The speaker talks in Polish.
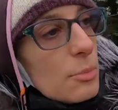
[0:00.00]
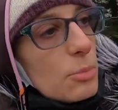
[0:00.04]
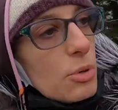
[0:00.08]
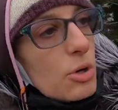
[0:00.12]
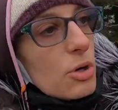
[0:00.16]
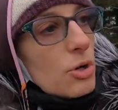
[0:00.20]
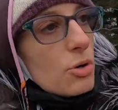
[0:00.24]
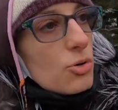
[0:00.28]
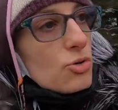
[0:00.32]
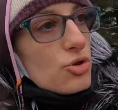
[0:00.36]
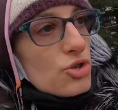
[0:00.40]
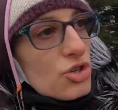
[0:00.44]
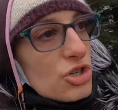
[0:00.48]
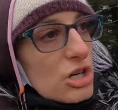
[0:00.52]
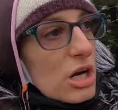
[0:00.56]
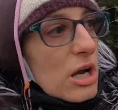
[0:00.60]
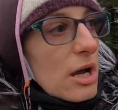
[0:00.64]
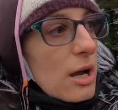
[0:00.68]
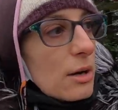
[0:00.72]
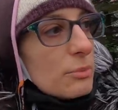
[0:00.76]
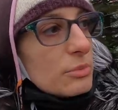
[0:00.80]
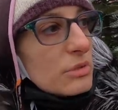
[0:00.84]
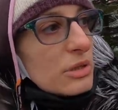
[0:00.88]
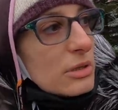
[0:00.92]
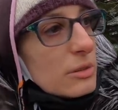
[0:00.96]
bo
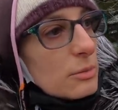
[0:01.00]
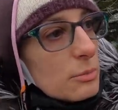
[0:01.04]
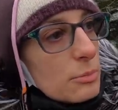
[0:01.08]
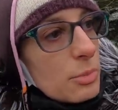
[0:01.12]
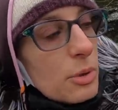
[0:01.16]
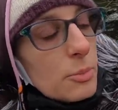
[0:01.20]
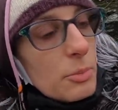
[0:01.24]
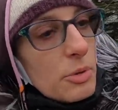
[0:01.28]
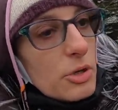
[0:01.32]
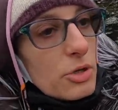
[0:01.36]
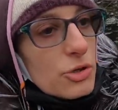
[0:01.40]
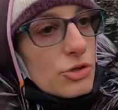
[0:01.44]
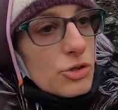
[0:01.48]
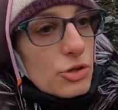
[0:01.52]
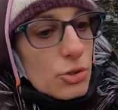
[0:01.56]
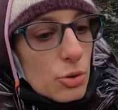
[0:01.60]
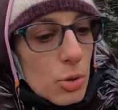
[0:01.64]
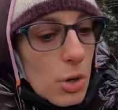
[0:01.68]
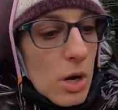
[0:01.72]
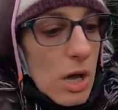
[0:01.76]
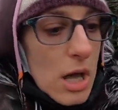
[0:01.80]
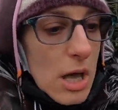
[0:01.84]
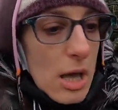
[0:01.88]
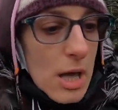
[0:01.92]
żygam tym po prostu,